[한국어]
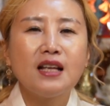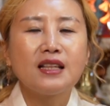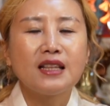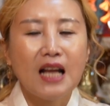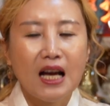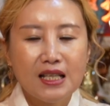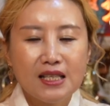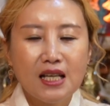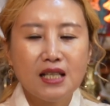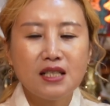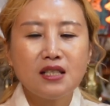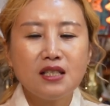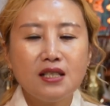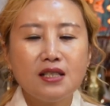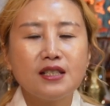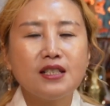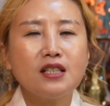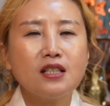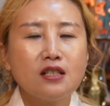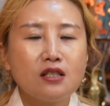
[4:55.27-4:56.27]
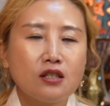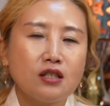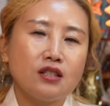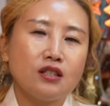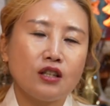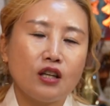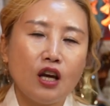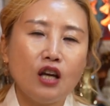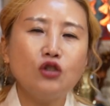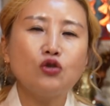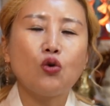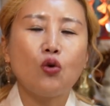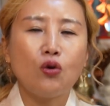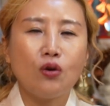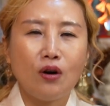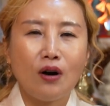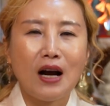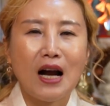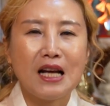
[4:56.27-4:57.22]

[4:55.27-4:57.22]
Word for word: 나 자신을 지키시는 게 좋을 것